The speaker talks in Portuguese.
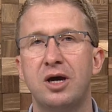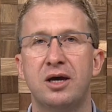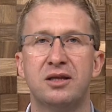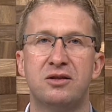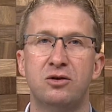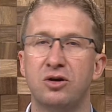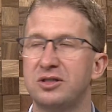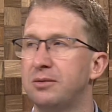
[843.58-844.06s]
que
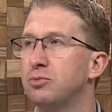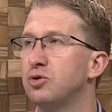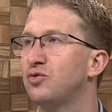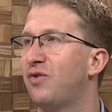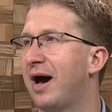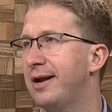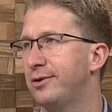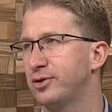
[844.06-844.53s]
é, nós
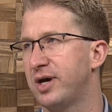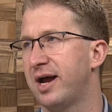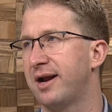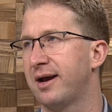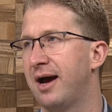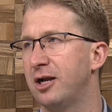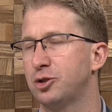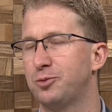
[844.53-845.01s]
temos vários
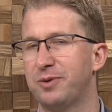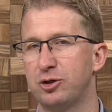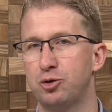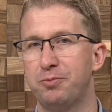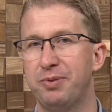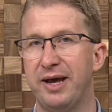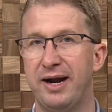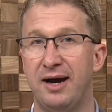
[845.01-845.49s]
gargalos para
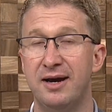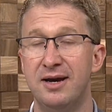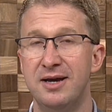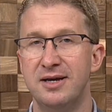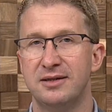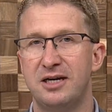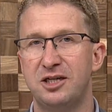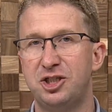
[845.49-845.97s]
superar.
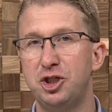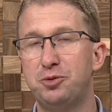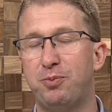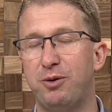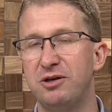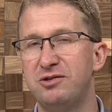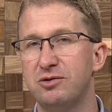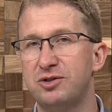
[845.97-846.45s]
A
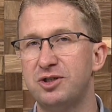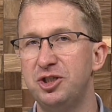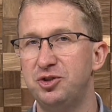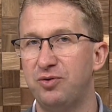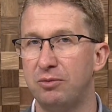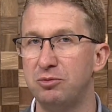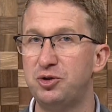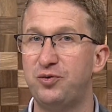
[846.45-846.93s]
gente pode dizer o
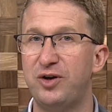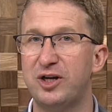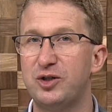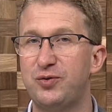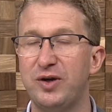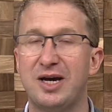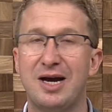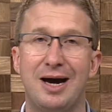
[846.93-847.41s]
seguinte, vamos
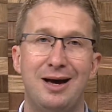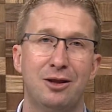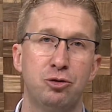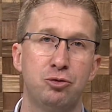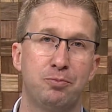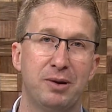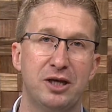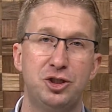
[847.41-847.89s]

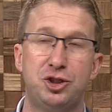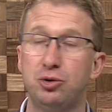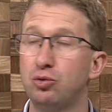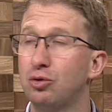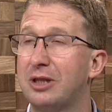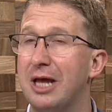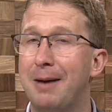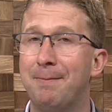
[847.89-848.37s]
diversificar do
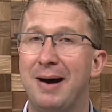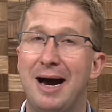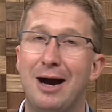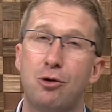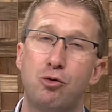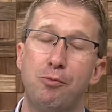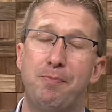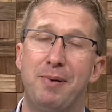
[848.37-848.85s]
plantio do
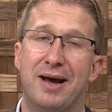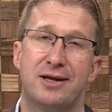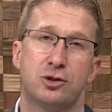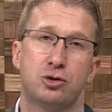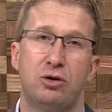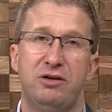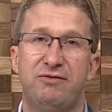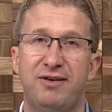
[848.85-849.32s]
tabaco
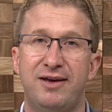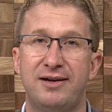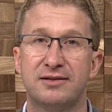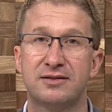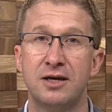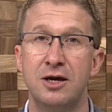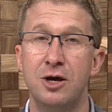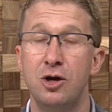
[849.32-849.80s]
para as
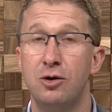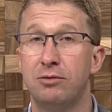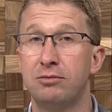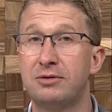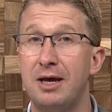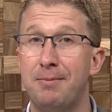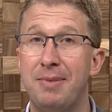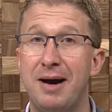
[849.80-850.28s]
oliveiras.
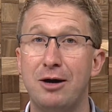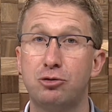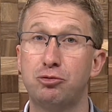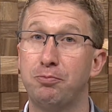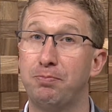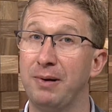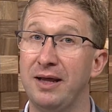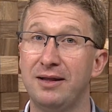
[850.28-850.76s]
O
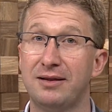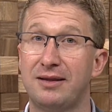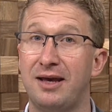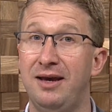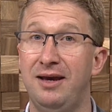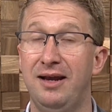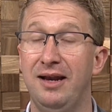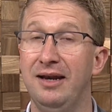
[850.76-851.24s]
tabaco, tu
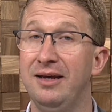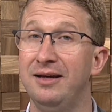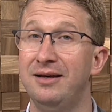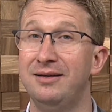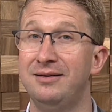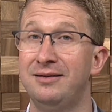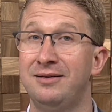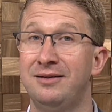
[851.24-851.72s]
planta ele
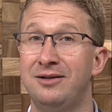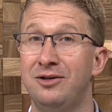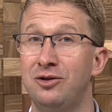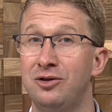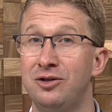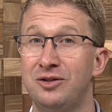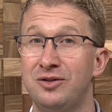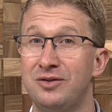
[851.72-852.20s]

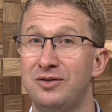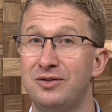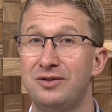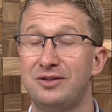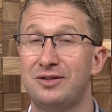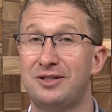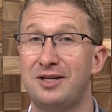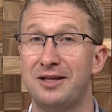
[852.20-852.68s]

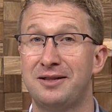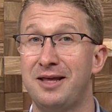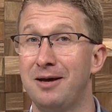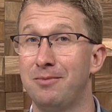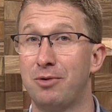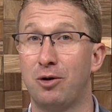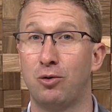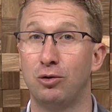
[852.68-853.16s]
em
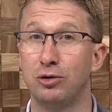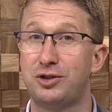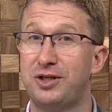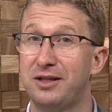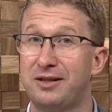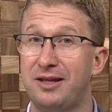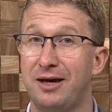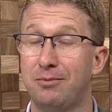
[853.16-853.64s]
setembro,
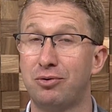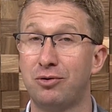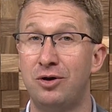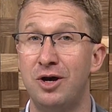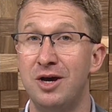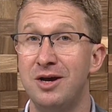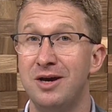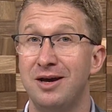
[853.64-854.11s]
agosto,
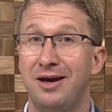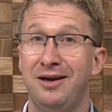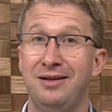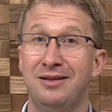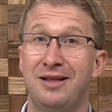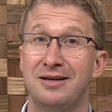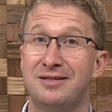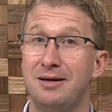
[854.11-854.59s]
setembro,
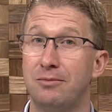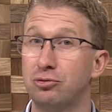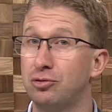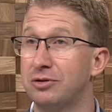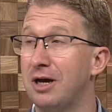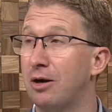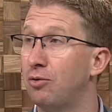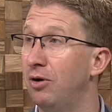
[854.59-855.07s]
em
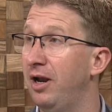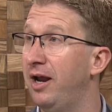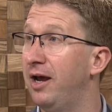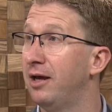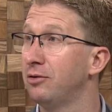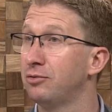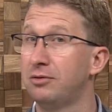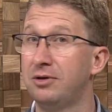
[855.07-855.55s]
dezembro tu tá
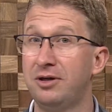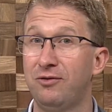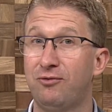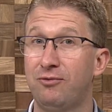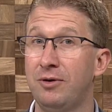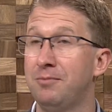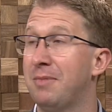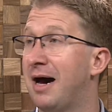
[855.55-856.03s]
colhendo,
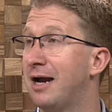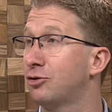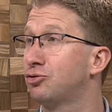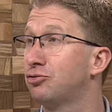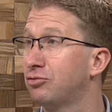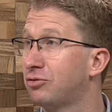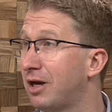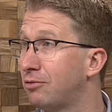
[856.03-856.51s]
em, em,
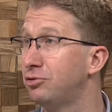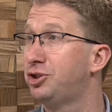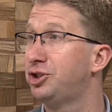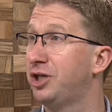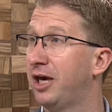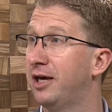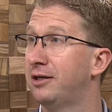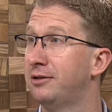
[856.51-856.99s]
março tu tá com
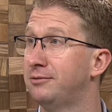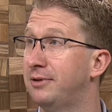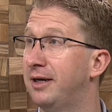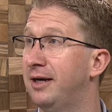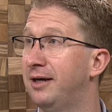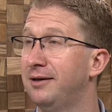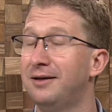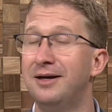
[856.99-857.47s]
dinheiro,
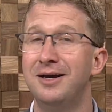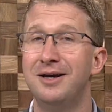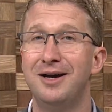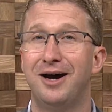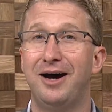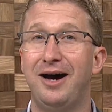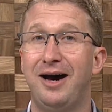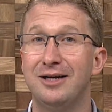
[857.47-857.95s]
né?
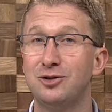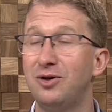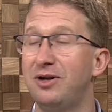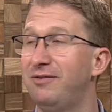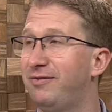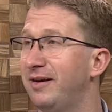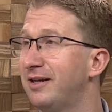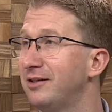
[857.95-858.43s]
As
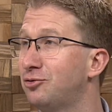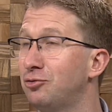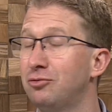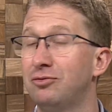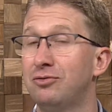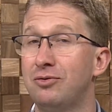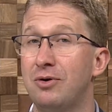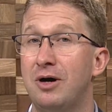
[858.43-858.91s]
oliveiras
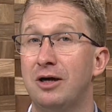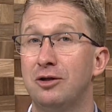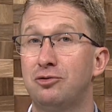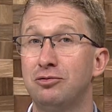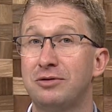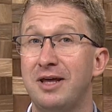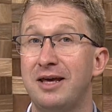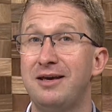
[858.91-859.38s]
tu, ah,
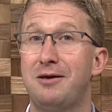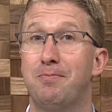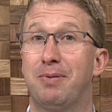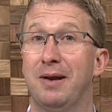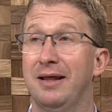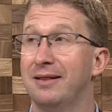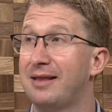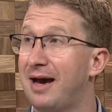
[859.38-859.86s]
tu tem que
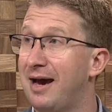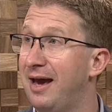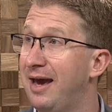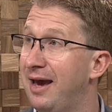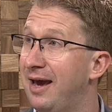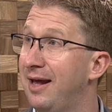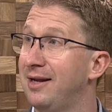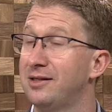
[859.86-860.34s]
plantar
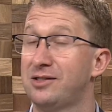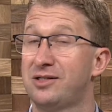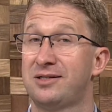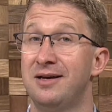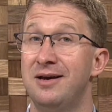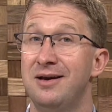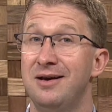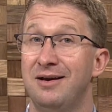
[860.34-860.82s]

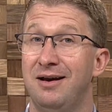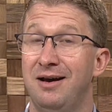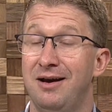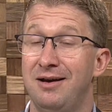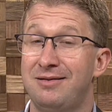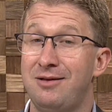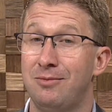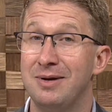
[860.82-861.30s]
elas,
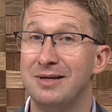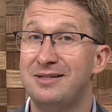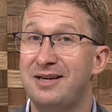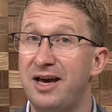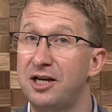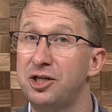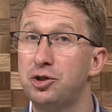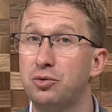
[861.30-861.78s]
ah, ter uma
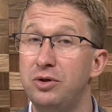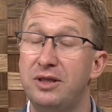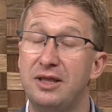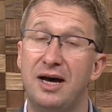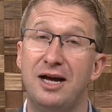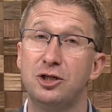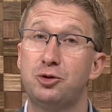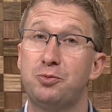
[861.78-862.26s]
série de
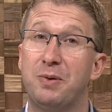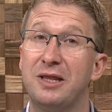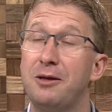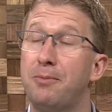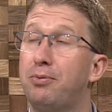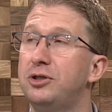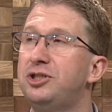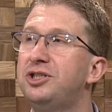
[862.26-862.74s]
cuidados
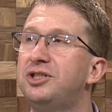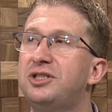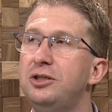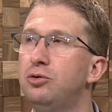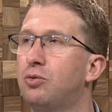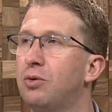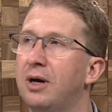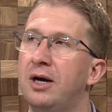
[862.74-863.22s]
para depois de
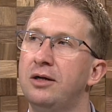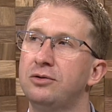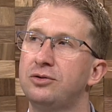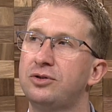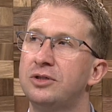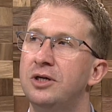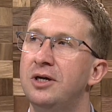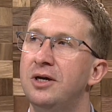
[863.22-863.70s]
cinco
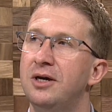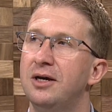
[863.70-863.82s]
anos